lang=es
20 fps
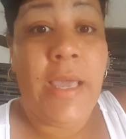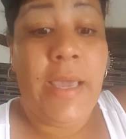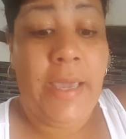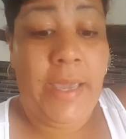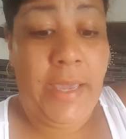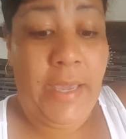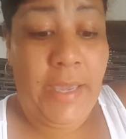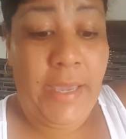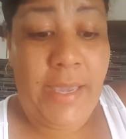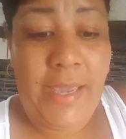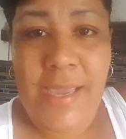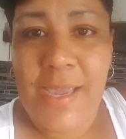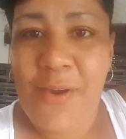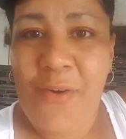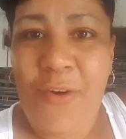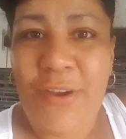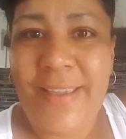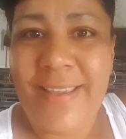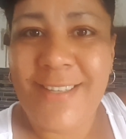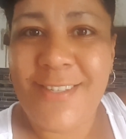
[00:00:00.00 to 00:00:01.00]
Eh,
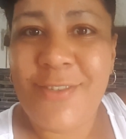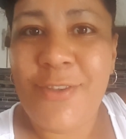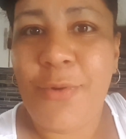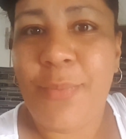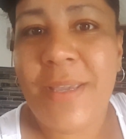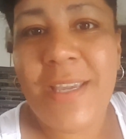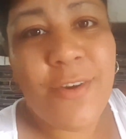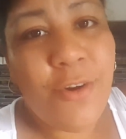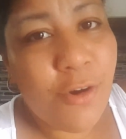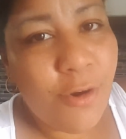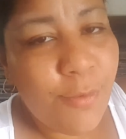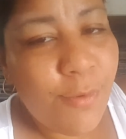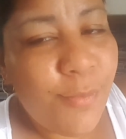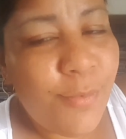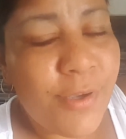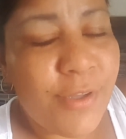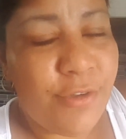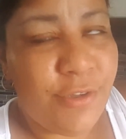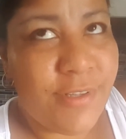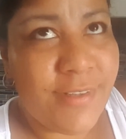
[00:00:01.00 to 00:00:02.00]
hoy es domingo, como
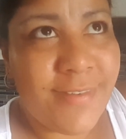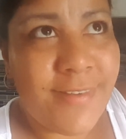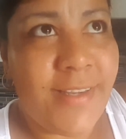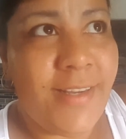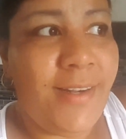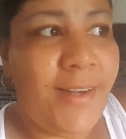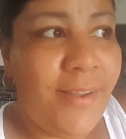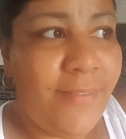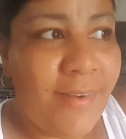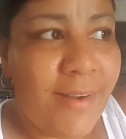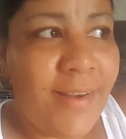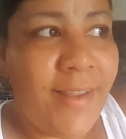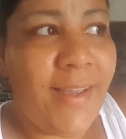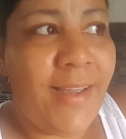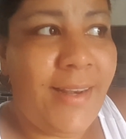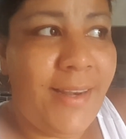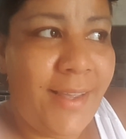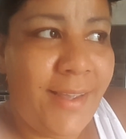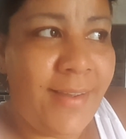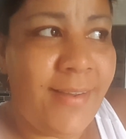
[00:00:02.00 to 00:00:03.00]
puedo decirle,
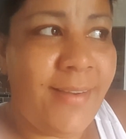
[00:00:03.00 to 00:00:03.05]
¿verdad?